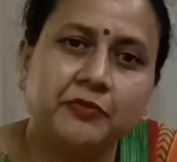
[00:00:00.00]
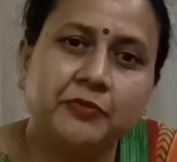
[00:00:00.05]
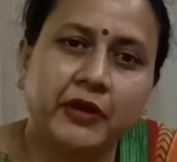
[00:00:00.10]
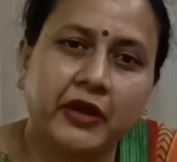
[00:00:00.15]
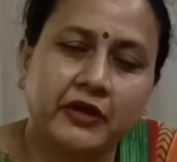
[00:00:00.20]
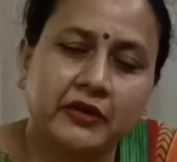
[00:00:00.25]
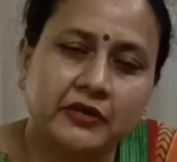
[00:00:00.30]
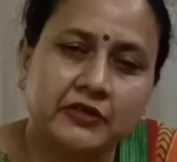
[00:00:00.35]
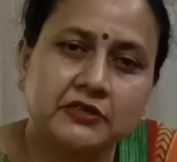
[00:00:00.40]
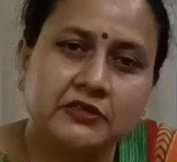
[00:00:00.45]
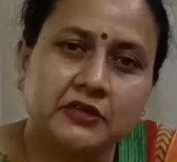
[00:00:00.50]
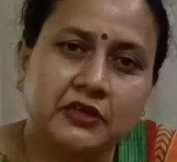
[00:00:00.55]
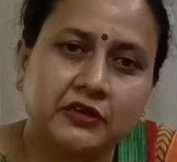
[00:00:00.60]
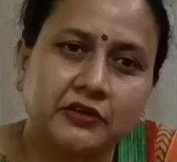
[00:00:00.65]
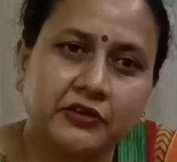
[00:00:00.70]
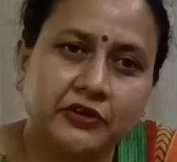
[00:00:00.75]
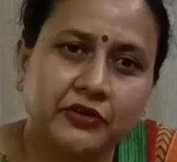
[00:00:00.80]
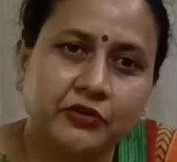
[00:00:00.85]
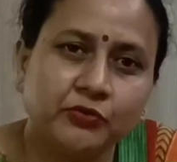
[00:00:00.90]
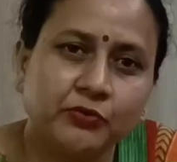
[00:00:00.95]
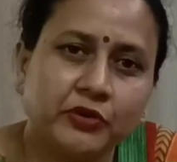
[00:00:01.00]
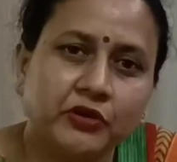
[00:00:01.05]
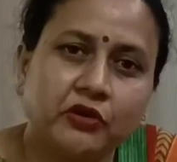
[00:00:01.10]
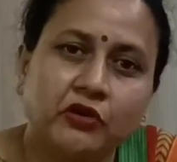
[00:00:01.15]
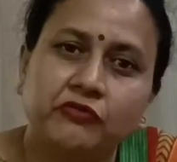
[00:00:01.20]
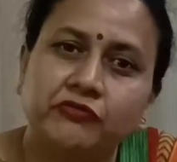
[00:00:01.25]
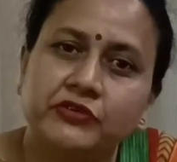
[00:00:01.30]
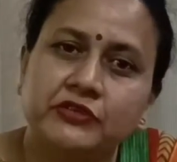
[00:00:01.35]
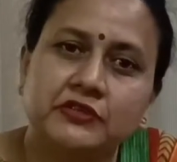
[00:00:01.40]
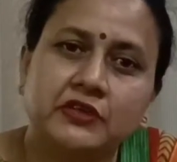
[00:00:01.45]
की प्रैक्टिस कर रही हूँ मेरा
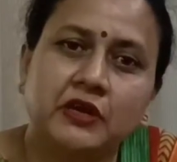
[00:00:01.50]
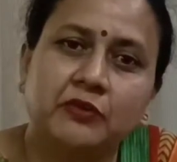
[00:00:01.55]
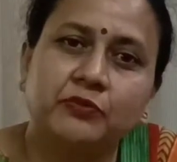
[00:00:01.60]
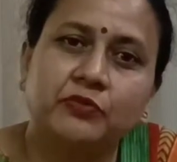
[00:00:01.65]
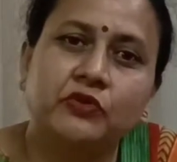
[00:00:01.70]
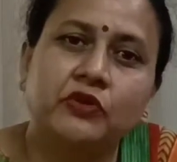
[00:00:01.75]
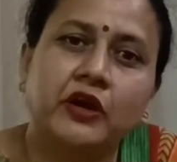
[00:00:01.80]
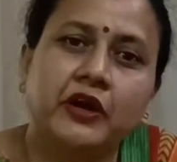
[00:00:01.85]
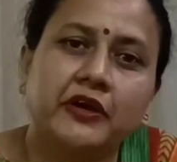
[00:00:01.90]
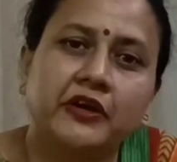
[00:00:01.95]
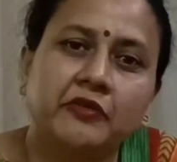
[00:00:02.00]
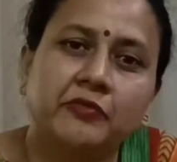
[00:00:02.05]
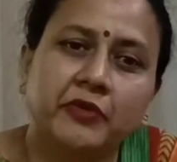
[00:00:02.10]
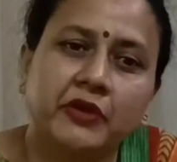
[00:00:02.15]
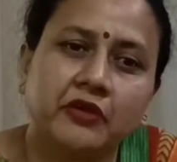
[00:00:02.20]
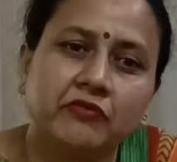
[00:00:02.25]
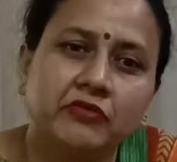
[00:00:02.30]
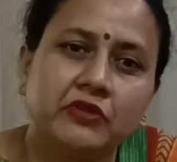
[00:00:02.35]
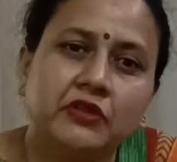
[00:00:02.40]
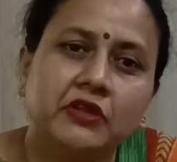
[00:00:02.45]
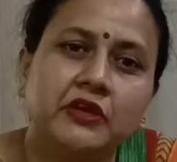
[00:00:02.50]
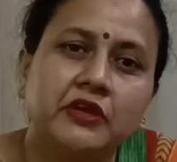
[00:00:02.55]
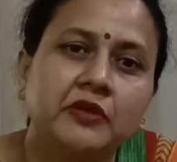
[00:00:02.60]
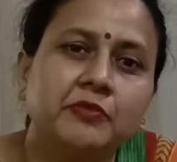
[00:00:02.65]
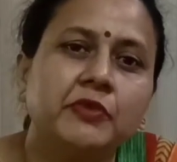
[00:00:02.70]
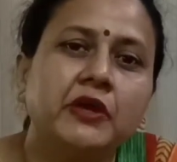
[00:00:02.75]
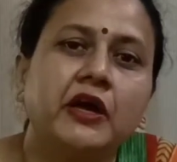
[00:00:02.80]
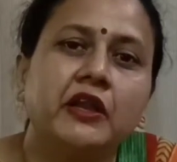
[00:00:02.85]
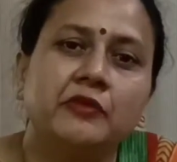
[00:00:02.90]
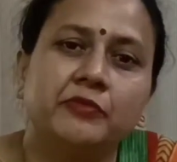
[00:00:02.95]
ऑफिस रामपुर गार्डन में है विद द नेम
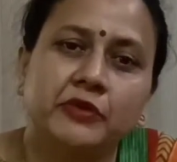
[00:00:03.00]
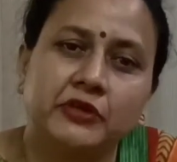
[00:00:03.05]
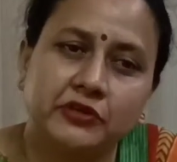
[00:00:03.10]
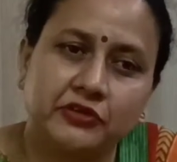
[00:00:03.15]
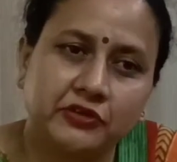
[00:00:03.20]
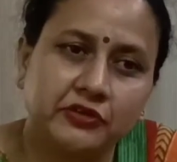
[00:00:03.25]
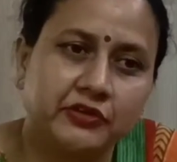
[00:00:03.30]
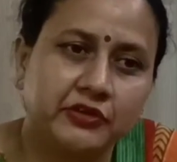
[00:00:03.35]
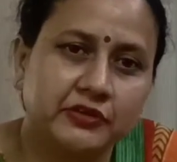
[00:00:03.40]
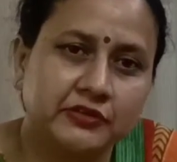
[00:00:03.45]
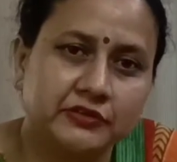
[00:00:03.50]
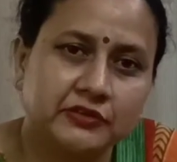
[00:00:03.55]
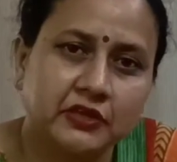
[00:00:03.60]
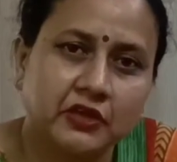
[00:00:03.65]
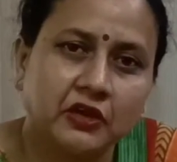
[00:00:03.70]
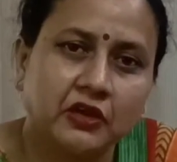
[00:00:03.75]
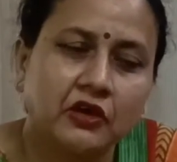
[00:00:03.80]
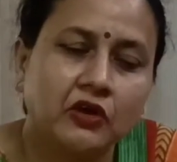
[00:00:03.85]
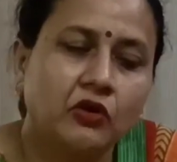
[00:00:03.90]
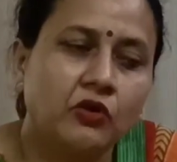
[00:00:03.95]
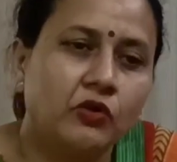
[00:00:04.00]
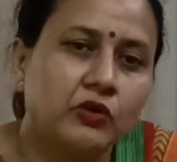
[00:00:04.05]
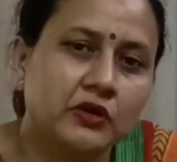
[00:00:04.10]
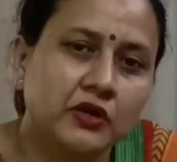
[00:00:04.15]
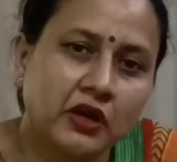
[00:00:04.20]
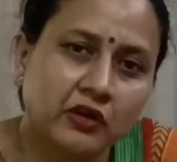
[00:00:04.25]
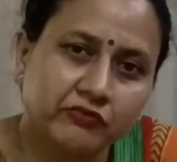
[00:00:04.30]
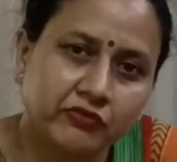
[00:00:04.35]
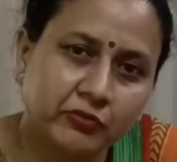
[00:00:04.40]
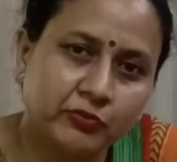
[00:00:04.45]
डालिमा इंटीरियर्स और
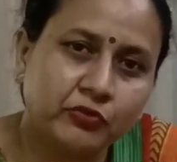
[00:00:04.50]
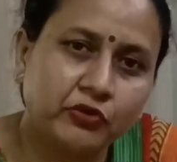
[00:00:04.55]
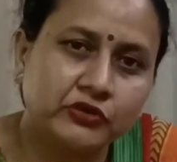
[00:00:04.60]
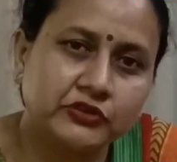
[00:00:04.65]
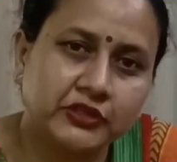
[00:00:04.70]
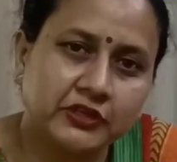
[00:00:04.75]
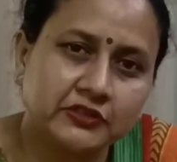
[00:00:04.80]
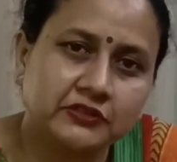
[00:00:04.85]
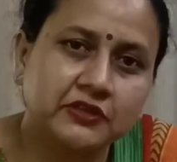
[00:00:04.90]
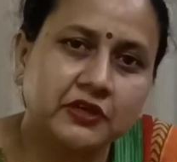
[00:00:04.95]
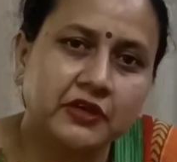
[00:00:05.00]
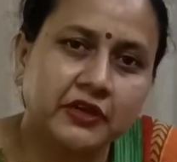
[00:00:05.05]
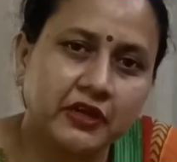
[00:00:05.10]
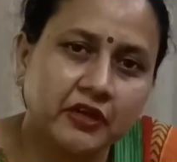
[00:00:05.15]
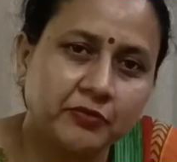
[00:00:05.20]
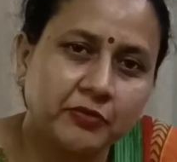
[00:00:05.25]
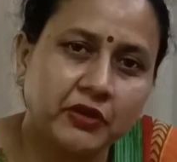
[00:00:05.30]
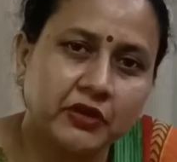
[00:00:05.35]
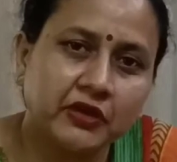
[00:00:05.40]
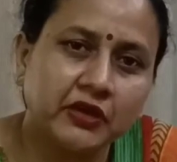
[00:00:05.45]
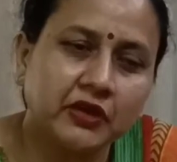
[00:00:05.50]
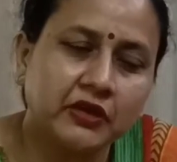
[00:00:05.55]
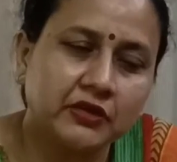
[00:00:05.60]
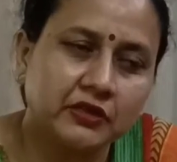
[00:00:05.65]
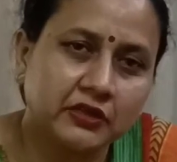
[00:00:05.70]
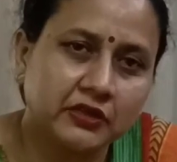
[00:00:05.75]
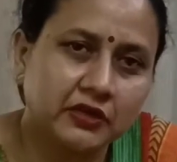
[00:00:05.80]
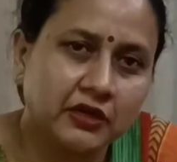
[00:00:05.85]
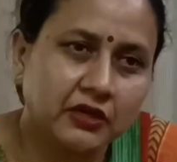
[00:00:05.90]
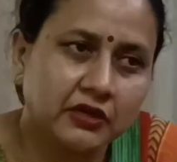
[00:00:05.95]
काफ़ी प्रोजेक्ट्स करे हैं मैंने हर
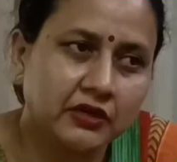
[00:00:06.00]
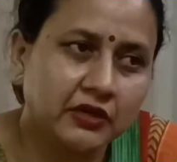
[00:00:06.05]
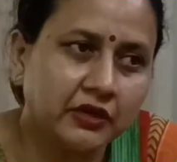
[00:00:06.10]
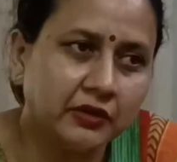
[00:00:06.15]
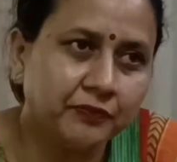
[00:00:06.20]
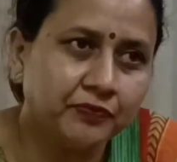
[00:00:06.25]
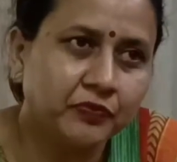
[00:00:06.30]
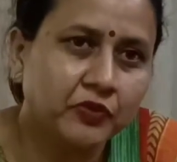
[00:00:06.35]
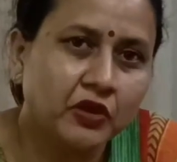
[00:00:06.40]
तरह के